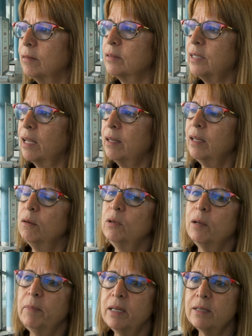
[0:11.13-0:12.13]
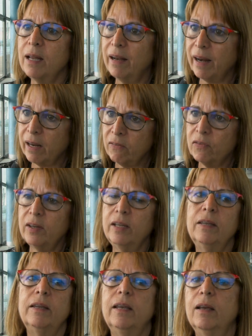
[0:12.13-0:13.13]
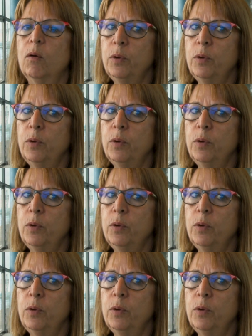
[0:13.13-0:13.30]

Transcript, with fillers: se hace una mesa referente